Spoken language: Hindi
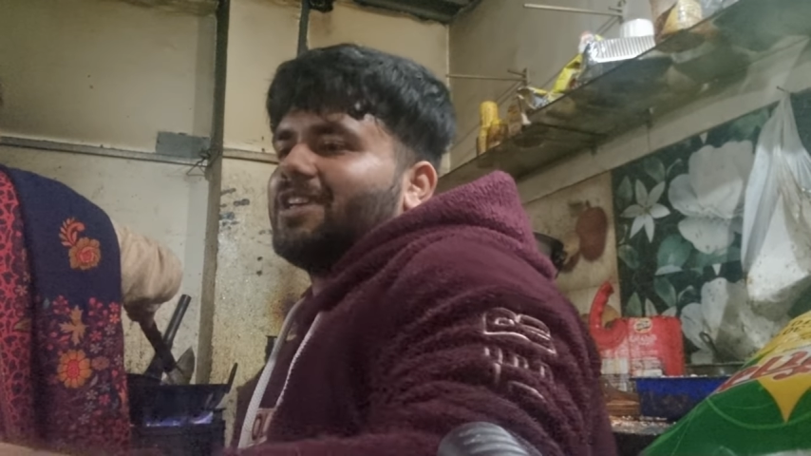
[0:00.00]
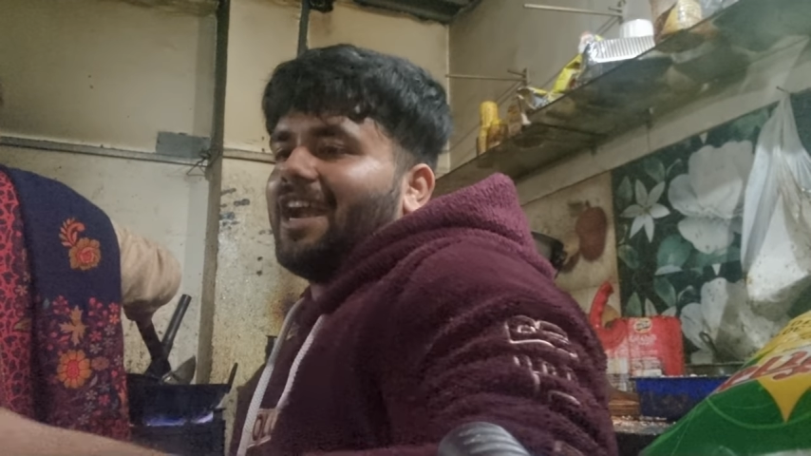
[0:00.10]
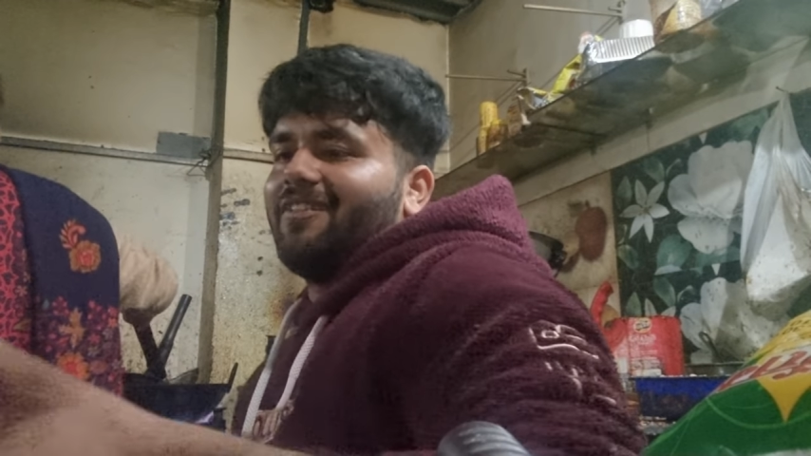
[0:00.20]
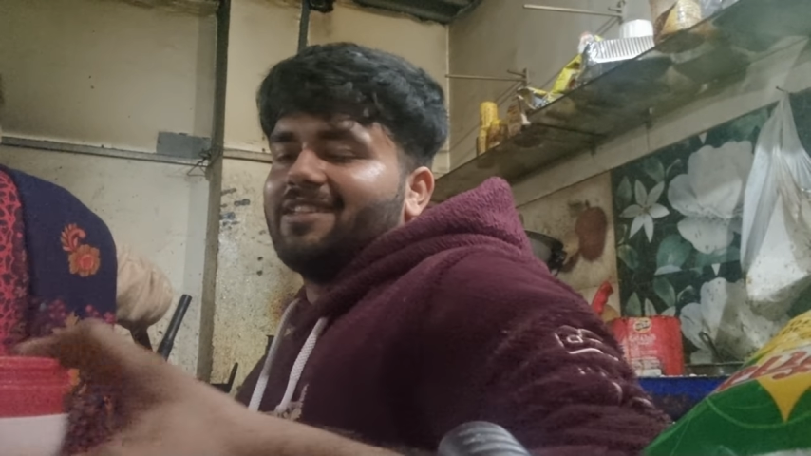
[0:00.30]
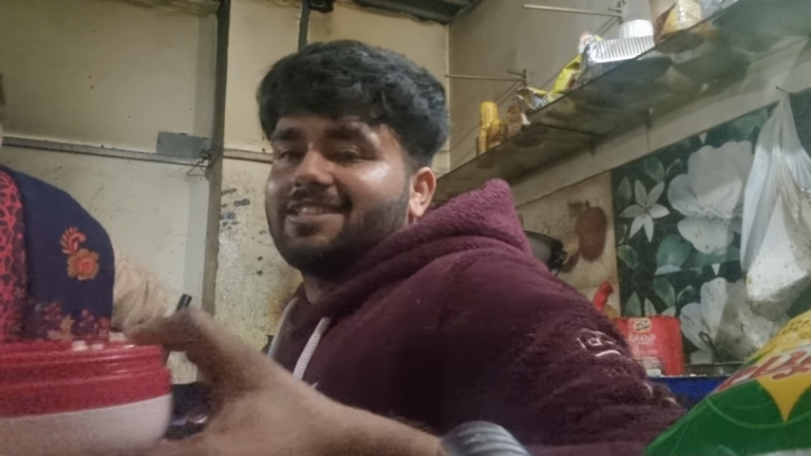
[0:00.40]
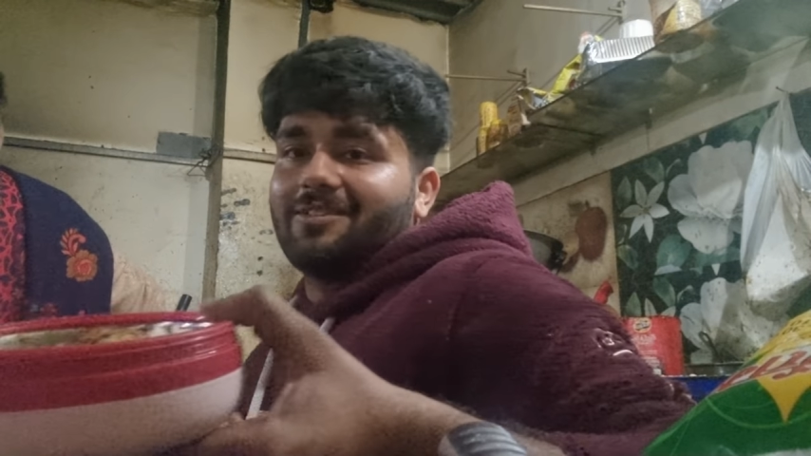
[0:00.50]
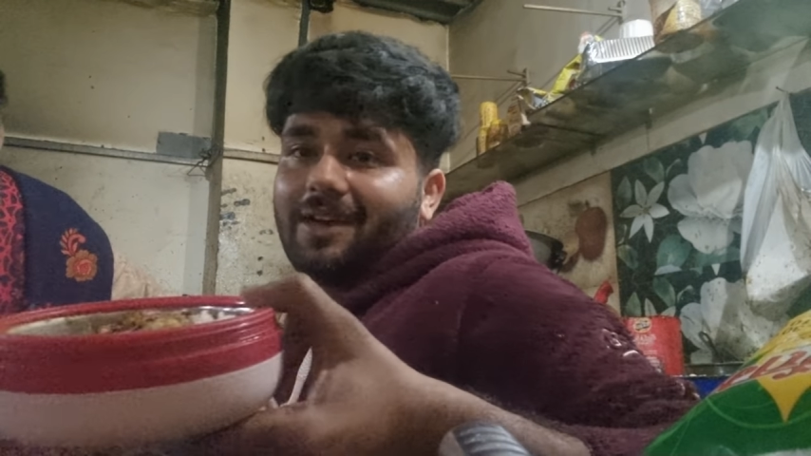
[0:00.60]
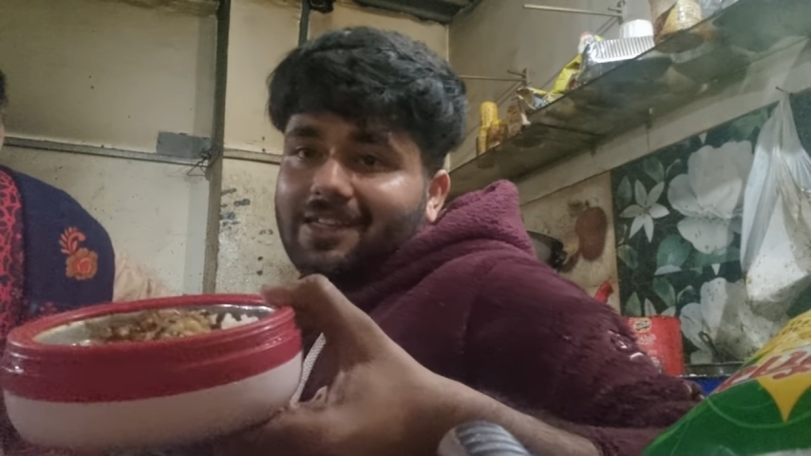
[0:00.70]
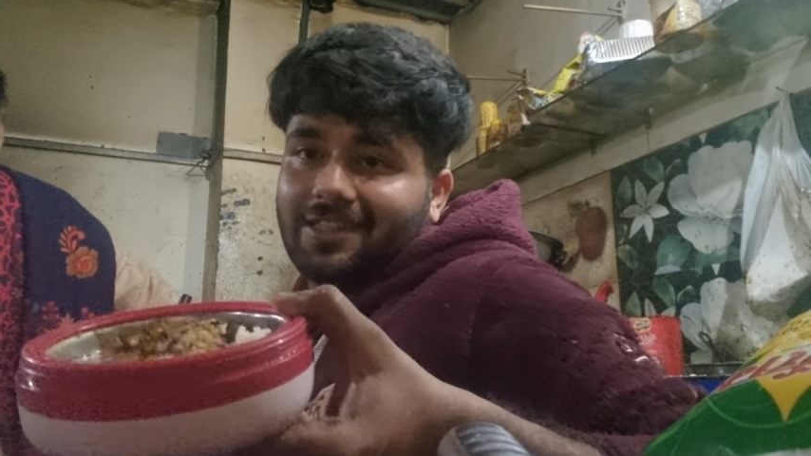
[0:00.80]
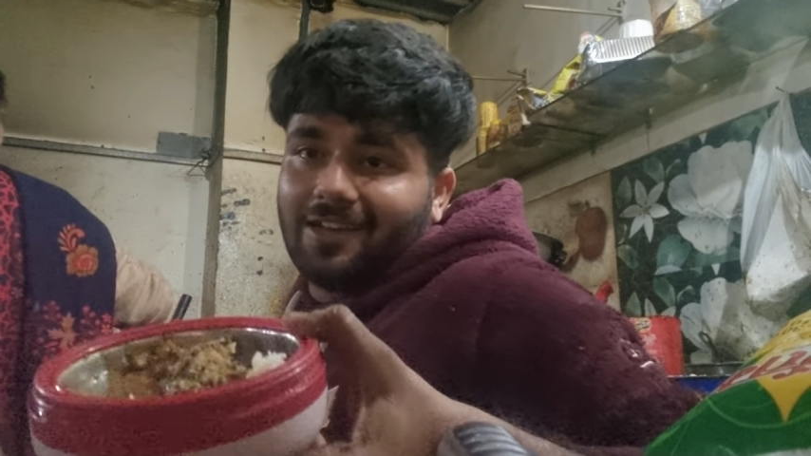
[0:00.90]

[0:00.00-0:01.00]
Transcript: सैंडविच के बाद